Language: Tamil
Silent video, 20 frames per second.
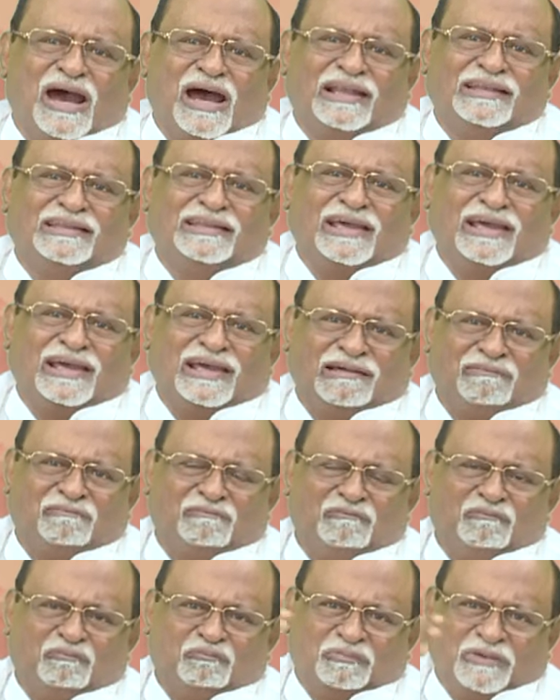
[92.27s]
அந்த
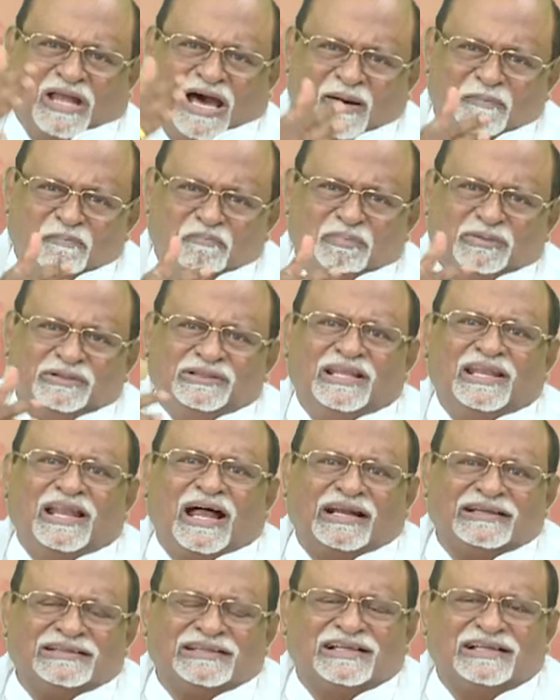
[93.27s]
நாற்பது
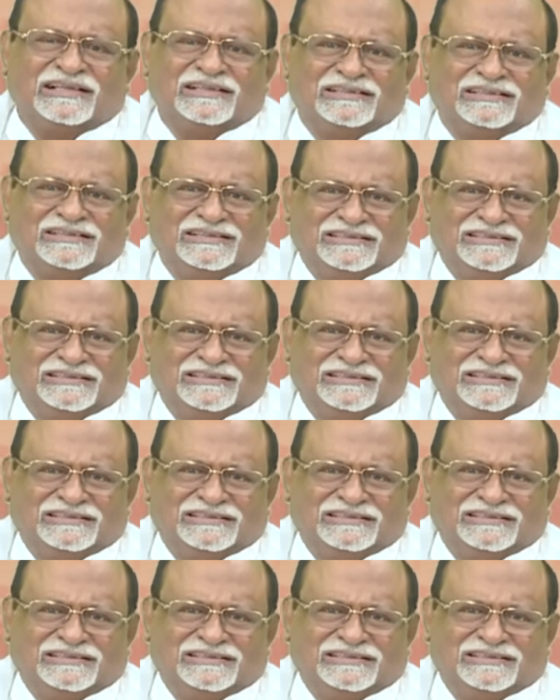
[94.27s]
நாட்கள்